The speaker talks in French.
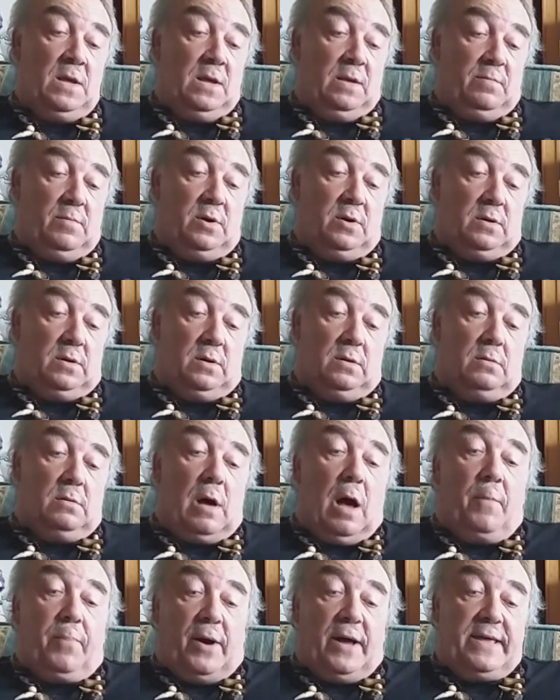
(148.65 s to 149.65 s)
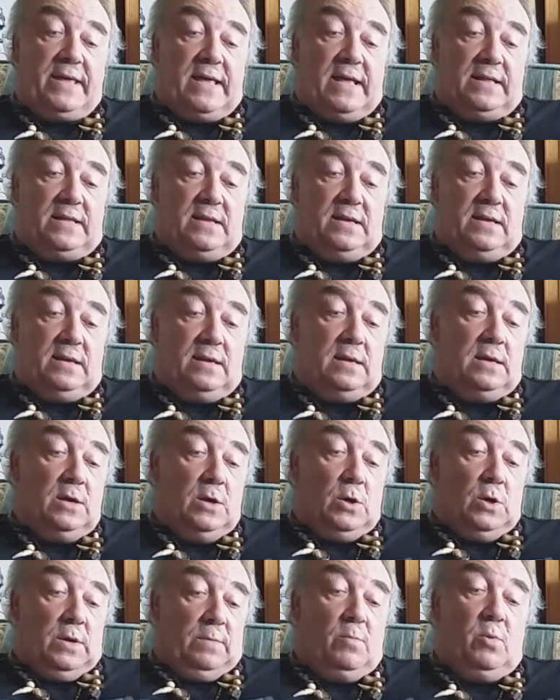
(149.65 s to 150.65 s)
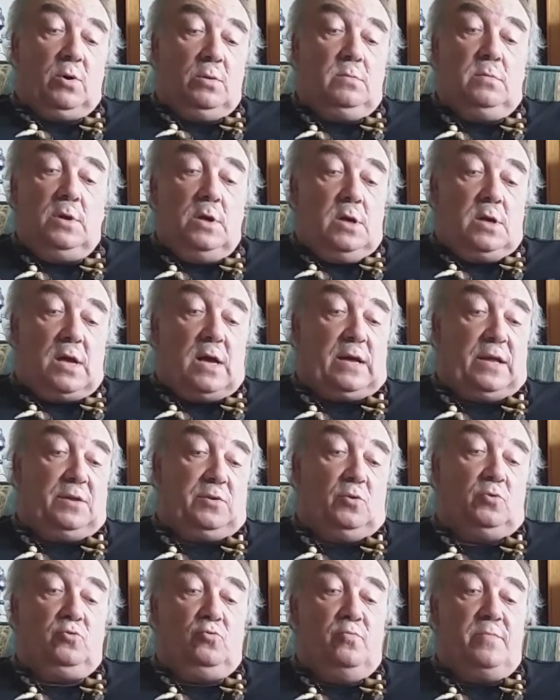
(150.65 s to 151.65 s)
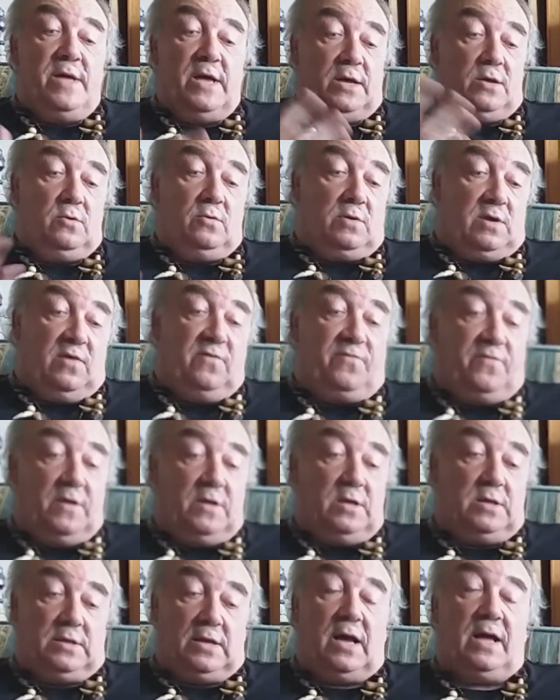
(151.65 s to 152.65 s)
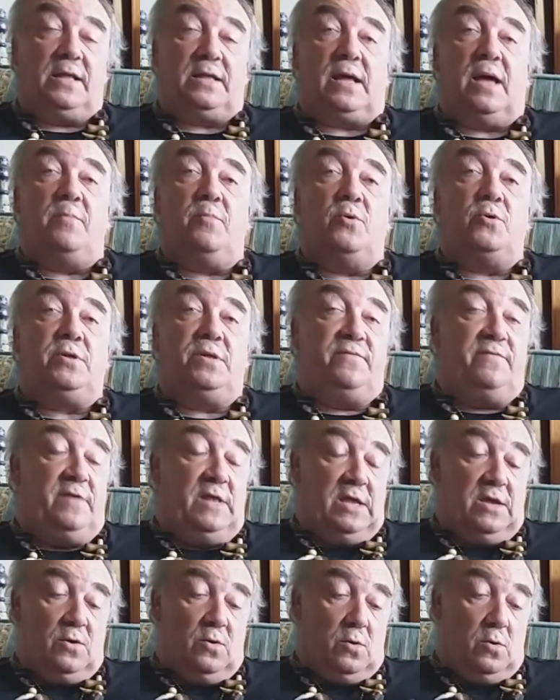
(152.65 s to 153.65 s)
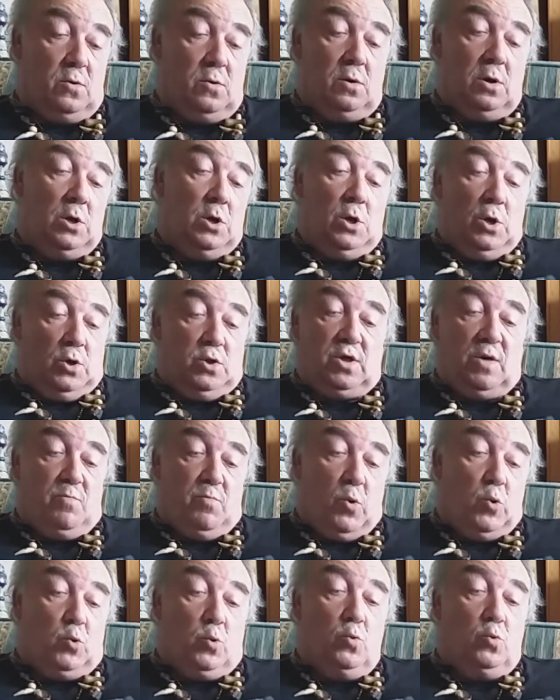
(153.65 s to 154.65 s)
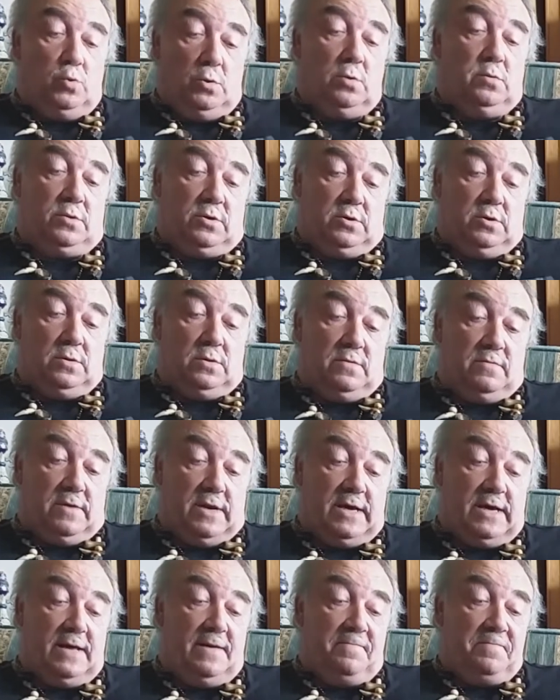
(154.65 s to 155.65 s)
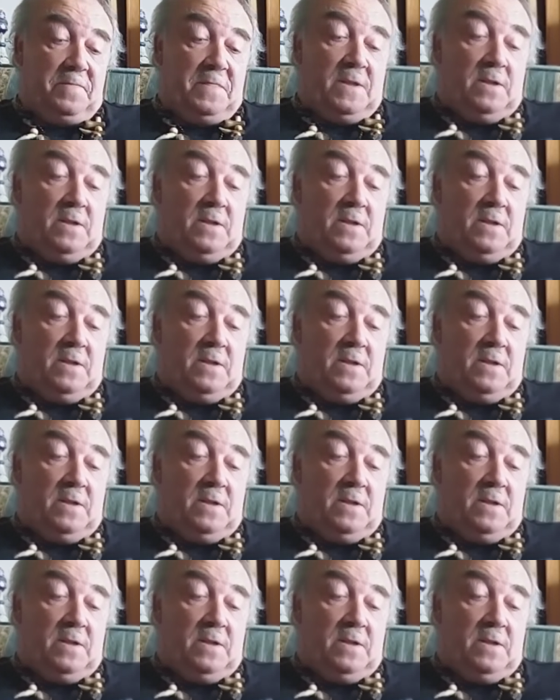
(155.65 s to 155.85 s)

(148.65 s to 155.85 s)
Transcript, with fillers: Bon, euh, après, il y a des. Bon, il y a Christian Doumergue qui fait des très très bonnes vidéos. J'aime beaucoup, donc euh, voilà.